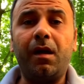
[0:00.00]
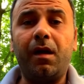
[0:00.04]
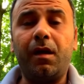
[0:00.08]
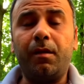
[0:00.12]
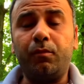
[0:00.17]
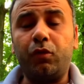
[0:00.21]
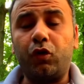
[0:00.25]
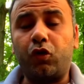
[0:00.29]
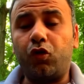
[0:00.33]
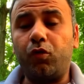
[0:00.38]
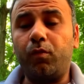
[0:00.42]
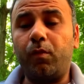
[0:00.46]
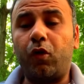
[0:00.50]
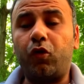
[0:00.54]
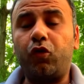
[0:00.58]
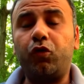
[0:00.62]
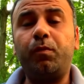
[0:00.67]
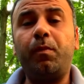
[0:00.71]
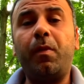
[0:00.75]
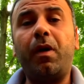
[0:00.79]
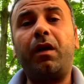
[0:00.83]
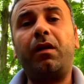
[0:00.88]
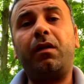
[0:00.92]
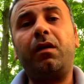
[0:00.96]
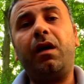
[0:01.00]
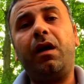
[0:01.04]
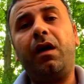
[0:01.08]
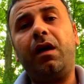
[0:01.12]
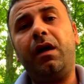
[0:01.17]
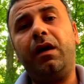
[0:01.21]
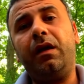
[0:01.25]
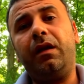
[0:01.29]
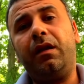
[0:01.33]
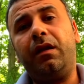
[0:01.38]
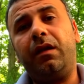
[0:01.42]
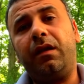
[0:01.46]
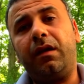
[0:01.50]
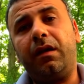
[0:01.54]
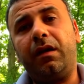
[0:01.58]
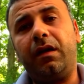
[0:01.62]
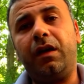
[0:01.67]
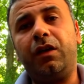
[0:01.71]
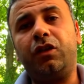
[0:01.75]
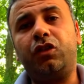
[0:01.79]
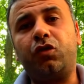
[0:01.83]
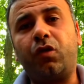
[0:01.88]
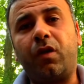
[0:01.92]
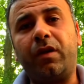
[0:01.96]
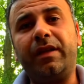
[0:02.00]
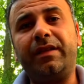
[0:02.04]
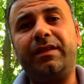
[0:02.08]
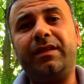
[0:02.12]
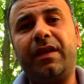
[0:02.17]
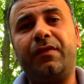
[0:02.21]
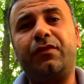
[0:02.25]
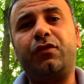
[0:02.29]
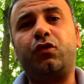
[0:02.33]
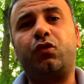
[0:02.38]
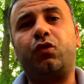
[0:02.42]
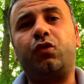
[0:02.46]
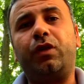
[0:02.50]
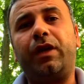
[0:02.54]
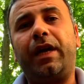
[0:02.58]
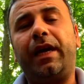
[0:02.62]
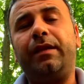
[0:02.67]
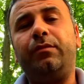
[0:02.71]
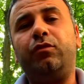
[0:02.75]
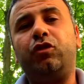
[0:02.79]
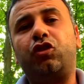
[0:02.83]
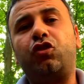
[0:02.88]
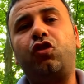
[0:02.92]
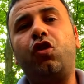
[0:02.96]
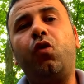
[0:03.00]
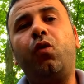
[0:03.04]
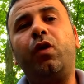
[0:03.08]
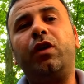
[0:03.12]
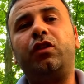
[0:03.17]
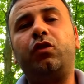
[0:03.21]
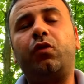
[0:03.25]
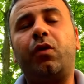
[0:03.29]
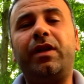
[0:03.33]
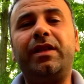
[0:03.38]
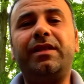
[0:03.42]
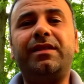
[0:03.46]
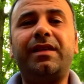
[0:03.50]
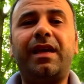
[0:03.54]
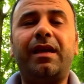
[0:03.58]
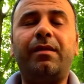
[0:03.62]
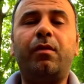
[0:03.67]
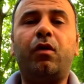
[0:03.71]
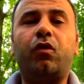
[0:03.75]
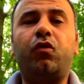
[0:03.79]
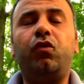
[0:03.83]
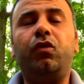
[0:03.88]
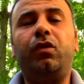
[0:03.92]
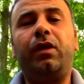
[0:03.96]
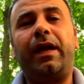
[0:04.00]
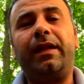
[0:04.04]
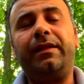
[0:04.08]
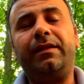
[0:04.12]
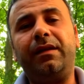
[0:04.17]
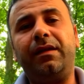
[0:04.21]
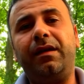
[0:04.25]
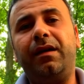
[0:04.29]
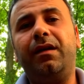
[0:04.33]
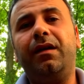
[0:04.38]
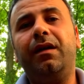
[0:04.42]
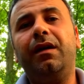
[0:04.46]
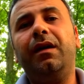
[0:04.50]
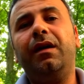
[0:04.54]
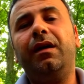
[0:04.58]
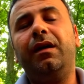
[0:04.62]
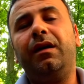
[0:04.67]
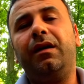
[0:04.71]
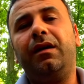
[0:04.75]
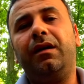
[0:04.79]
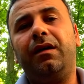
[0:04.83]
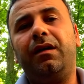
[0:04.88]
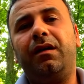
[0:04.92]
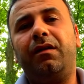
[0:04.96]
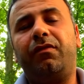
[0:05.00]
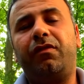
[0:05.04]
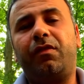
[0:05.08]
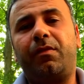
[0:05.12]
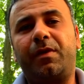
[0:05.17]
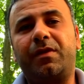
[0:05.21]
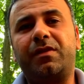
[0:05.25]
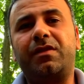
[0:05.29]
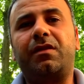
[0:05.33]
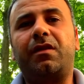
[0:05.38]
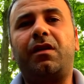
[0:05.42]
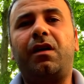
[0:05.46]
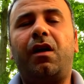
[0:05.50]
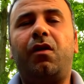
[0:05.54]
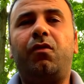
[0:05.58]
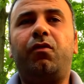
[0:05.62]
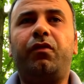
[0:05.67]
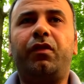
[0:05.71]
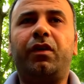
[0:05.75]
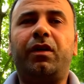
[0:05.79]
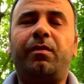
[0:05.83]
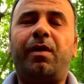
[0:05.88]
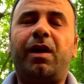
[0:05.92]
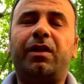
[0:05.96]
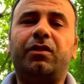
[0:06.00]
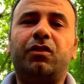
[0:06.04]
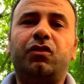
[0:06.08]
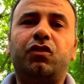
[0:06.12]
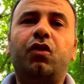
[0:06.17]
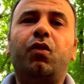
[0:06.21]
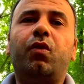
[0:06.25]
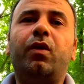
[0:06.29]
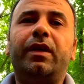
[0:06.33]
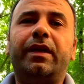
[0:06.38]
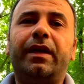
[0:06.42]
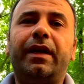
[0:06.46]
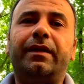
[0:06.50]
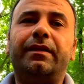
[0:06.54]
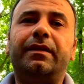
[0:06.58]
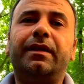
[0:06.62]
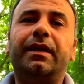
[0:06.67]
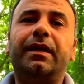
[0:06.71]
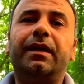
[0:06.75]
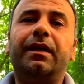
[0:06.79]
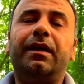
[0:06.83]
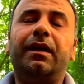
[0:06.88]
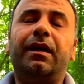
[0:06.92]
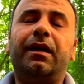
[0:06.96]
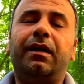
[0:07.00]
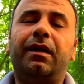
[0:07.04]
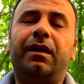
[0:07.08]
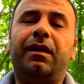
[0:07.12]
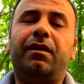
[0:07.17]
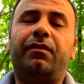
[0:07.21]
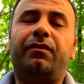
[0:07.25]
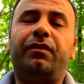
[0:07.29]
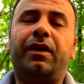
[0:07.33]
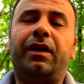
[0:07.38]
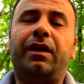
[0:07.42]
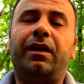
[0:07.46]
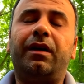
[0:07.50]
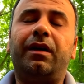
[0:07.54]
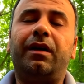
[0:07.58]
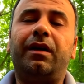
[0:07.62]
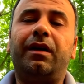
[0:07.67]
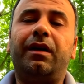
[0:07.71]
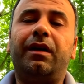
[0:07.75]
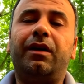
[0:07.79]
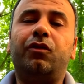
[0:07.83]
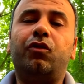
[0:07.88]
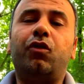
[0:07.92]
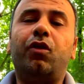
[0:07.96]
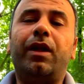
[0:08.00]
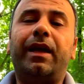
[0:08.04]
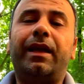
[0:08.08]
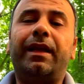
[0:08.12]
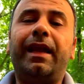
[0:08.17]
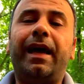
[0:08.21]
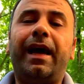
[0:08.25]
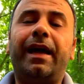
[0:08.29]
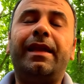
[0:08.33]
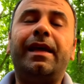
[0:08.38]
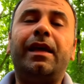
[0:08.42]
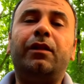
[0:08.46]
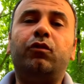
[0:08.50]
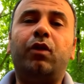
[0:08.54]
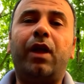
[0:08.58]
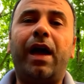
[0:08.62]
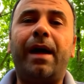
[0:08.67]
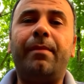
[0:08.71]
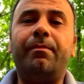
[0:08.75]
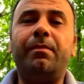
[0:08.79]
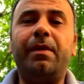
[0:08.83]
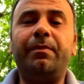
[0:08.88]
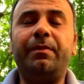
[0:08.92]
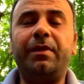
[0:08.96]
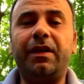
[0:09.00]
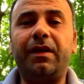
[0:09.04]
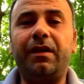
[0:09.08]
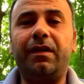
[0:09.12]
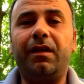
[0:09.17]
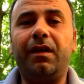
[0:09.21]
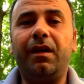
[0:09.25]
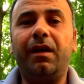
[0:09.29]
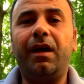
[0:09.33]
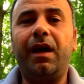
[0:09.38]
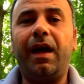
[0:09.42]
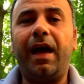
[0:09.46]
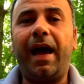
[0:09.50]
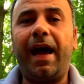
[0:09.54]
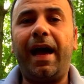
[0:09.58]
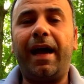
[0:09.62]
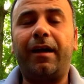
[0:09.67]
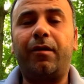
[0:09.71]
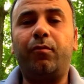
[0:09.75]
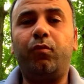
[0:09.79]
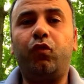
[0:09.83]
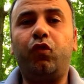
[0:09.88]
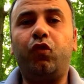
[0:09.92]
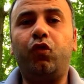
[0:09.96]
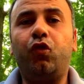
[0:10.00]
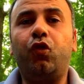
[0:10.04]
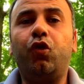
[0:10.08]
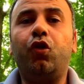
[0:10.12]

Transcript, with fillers: بيكون موجود مره التواليت نفسه يعني مش جوه التواليت زي ما يكون عندنا آه، في مصر او في بعض الدول يعني آه، فيقول لك لا لانه الحمام ايه حجمه